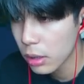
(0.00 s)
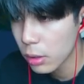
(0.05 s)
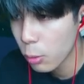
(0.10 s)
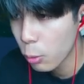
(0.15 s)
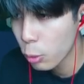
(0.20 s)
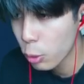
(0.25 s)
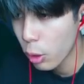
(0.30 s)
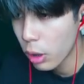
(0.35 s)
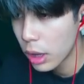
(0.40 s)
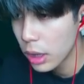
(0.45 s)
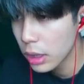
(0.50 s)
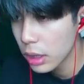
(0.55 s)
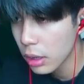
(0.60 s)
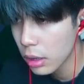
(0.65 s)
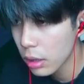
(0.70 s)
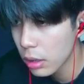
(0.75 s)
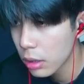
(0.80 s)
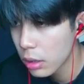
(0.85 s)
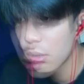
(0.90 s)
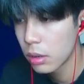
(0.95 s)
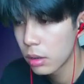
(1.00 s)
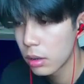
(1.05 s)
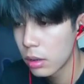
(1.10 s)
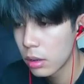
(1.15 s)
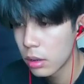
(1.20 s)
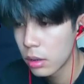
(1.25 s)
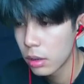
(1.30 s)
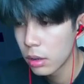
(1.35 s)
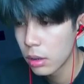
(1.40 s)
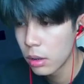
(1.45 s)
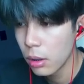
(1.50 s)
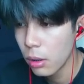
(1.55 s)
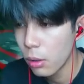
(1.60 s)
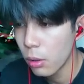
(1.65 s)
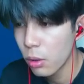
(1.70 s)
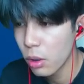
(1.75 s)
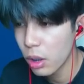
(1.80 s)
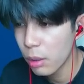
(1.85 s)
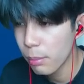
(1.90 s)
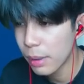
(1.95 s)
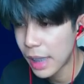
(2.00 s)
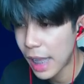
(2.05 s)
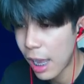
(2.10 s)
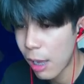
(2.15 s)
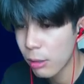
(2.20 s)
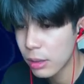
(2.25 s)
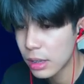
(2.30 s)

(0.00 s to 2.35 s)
กูต้องขึ้น โอ้ยมันห้าวจ